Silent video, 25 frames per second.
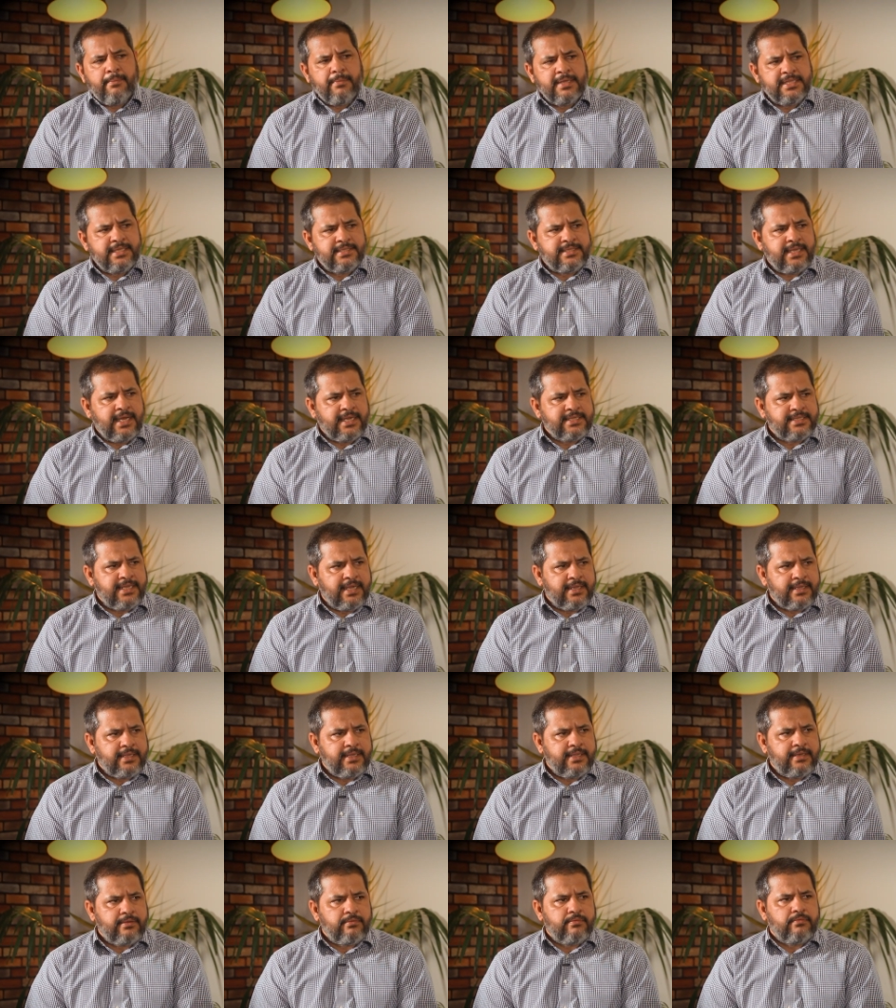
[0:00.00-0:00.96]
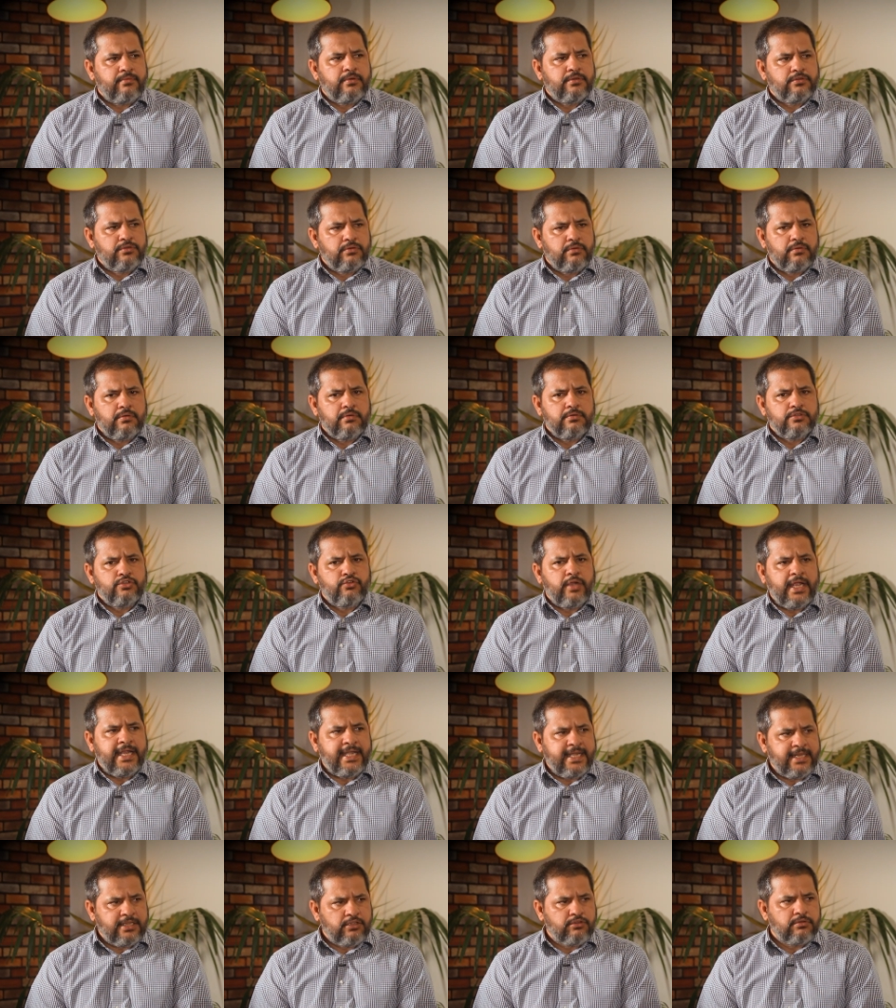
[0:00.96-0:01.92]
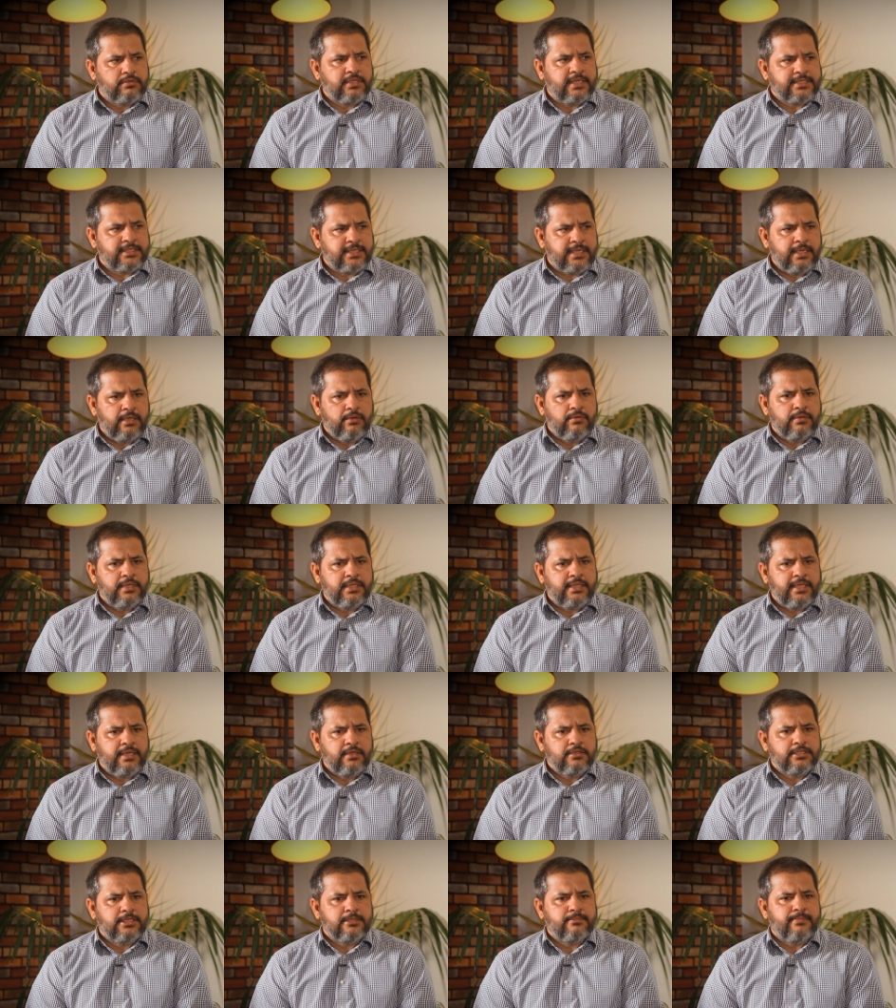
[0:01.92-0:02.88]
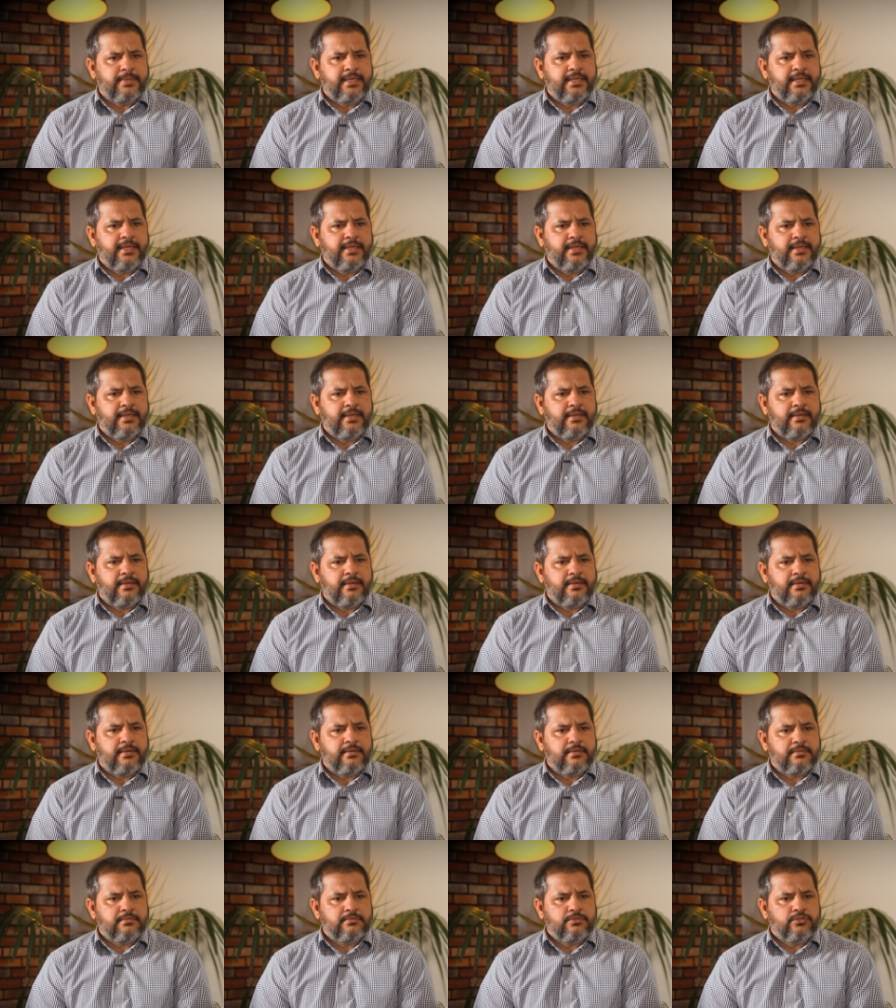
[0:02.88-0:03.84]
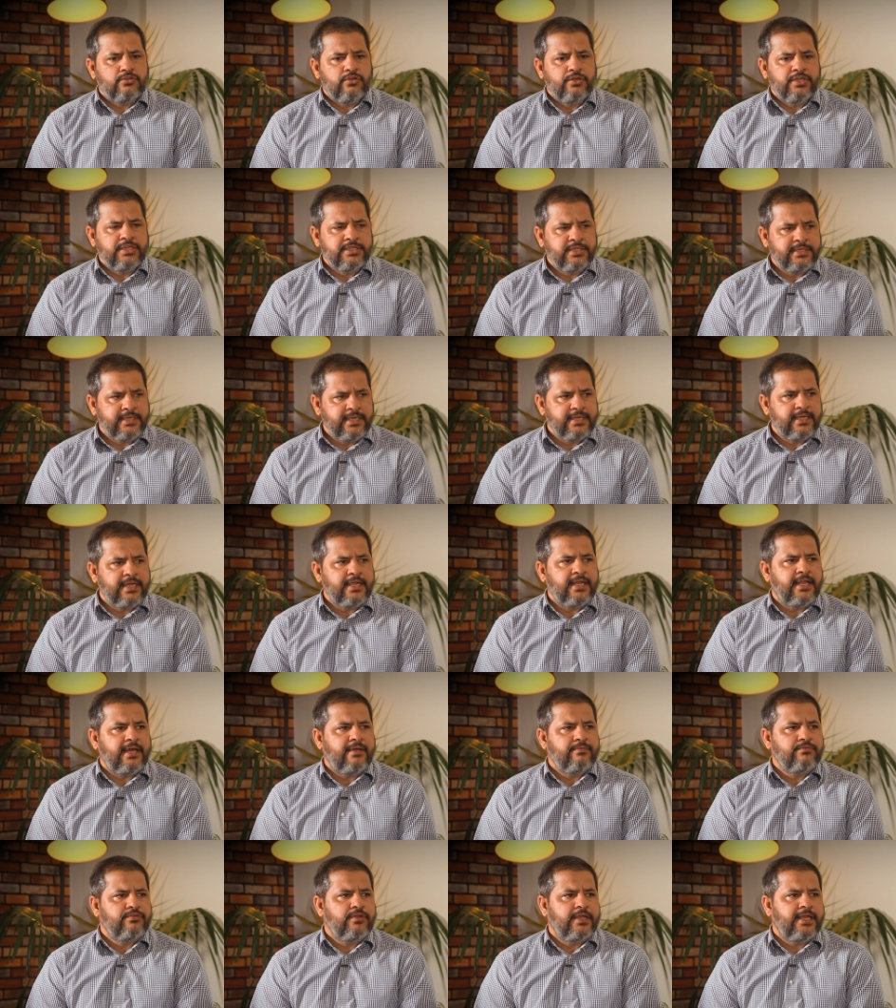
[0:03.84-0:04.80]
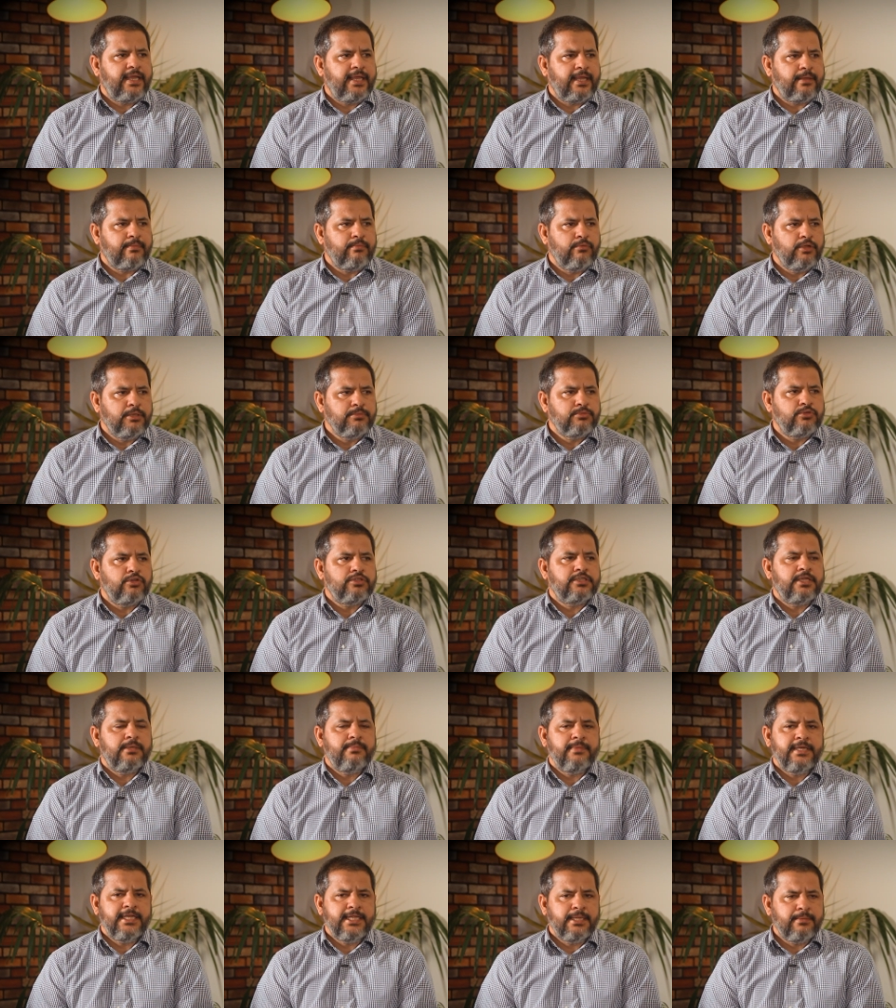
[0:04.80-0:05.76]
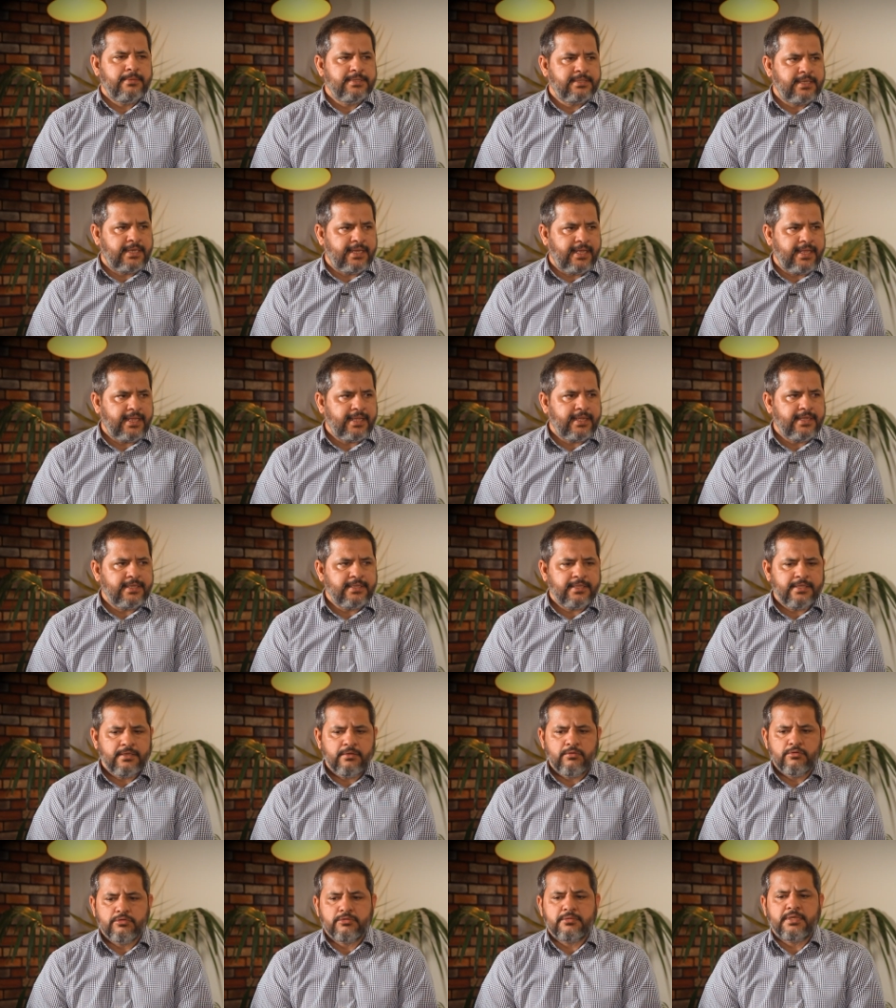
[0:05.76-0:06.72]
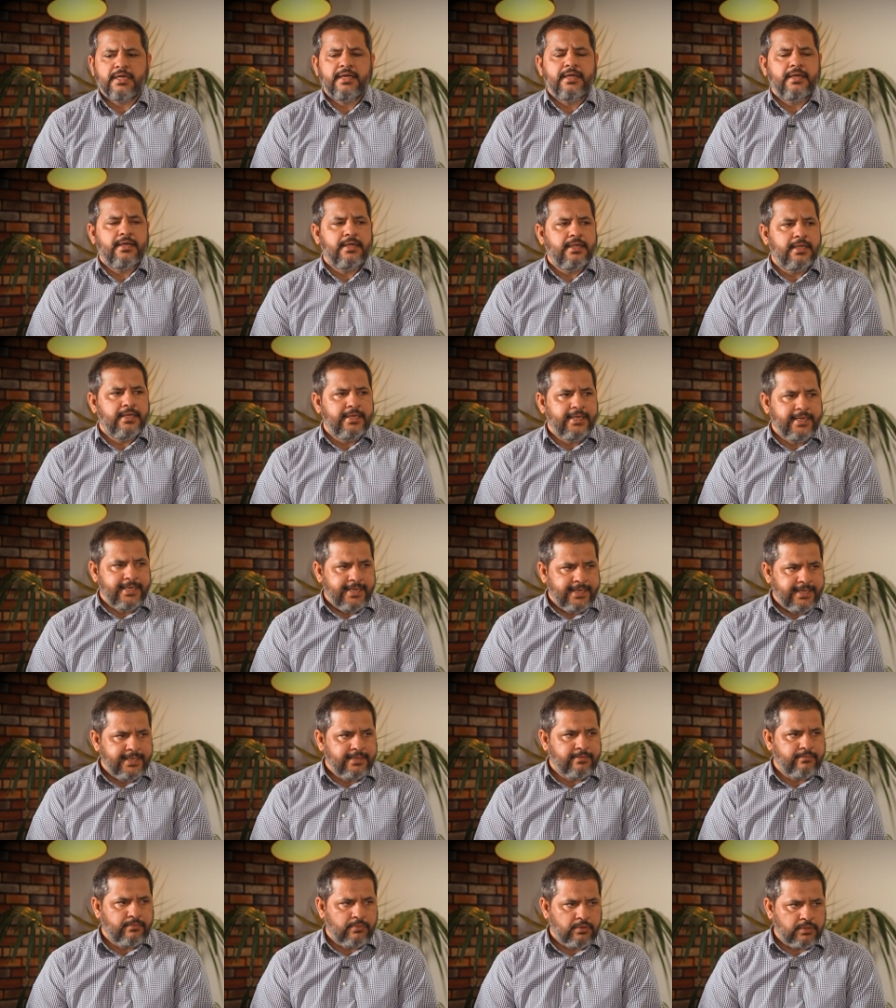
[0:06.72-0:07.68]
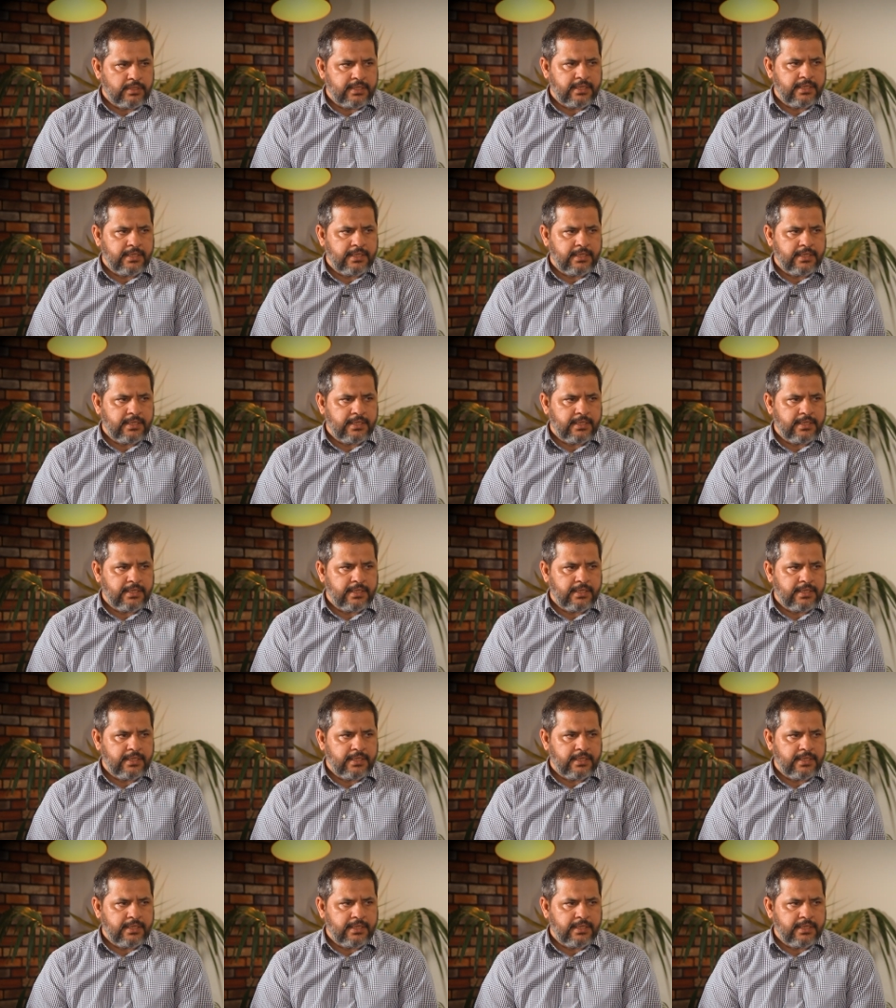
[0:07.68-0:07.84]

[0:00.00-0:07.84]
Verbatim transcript: अहमद इसाक जहांगीर वो जो जे जो तश्कील हुई थी जिसमें जुडिशरी के खिलाफ जो है एक मुहिम सोशल मीडिया पर चलाई गई थी उसका लीडिंग वो